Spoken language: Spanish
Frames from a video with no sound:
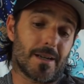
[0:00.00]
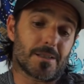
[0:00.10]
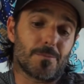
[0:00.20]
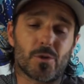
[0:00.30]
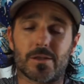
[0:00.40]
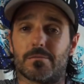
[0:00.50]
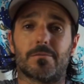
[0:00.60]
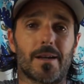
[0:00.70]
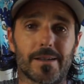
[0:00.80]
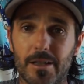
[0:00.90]
Así pues,
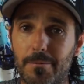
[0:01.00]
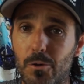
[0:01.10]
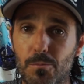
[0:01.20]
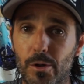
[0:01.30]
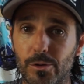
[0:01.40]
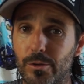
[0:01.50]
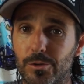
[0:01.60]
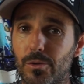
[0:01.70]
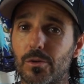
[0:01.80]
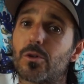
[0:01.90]
hay que llevar un poquito de
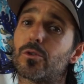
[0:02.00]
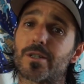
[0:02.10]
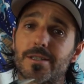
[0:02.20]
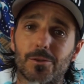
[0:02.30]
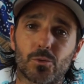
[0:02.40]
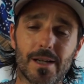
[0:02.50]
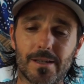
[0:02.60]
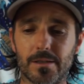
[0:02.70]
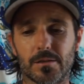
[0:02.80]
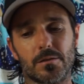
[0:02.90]
todo. Colores
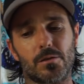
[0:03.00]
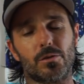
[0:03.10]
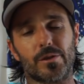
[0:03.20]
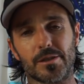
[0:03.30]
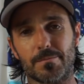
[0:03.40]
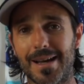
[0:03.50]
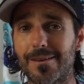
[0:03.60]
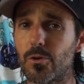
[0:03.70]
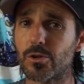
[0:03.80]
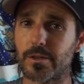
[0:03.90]
naturales y colores
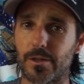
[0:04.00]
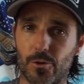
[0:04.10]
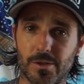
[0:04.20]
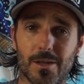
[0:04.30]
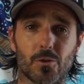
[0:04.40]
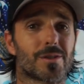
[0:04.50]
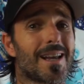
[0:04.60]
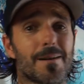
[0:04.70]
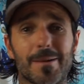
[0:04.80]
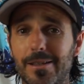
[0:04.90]
blancos y rosados.
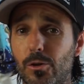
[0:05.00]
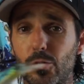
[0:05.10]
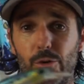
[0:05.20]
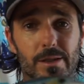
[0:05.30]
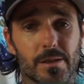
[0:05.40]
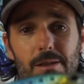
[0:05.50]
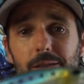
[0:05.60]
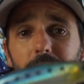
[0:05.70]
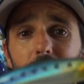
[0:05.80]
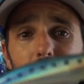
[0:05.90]
La gama de colores que
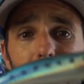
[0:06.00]
tiene el